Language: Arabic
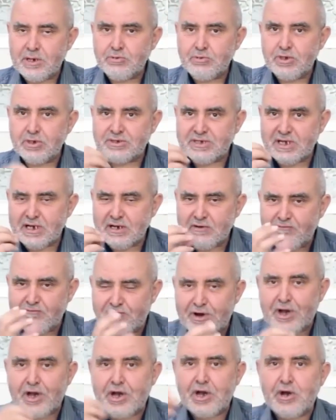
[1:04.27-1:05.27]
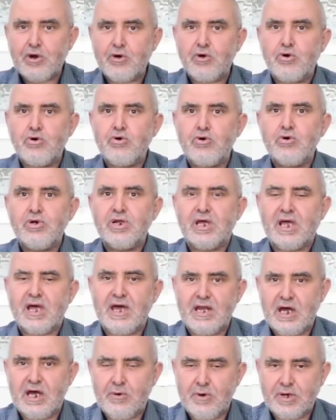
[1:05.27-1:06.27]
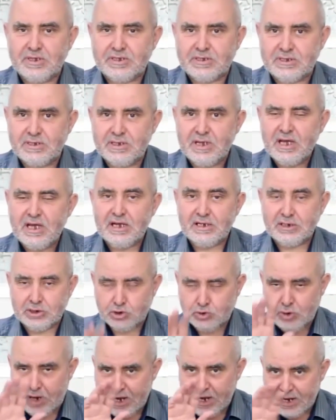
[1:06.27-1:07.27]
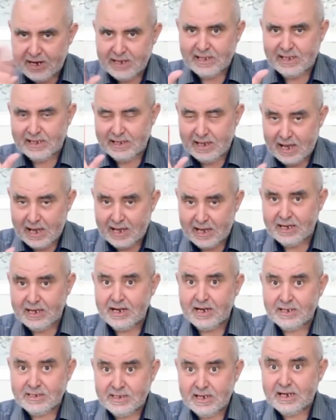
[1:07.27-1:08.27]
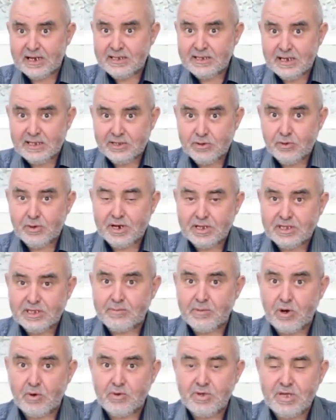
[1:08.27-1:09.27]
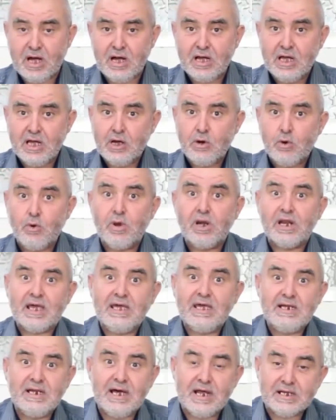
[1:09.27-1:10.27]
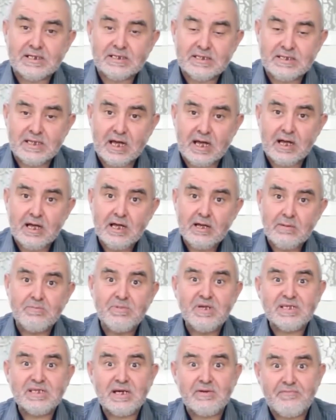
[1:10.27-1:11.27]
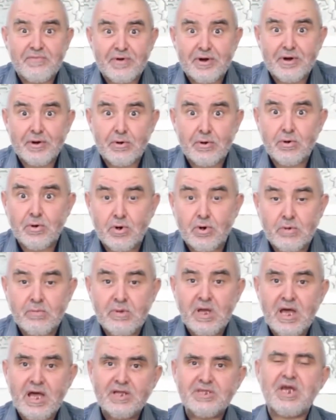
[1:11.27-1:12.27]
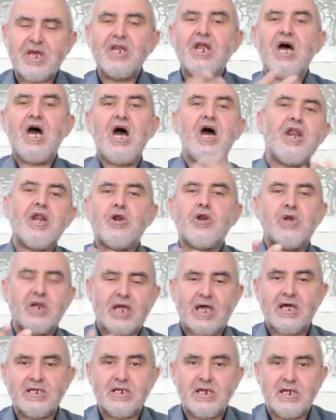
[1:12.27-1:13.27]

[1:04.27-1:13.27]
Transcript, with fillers: تبدا تنفرغوا القنوات الشعيرات الاخيره ديال ديال الدوره الدمويه ولقينا راسنا ملي تنفرغوهم تنحروا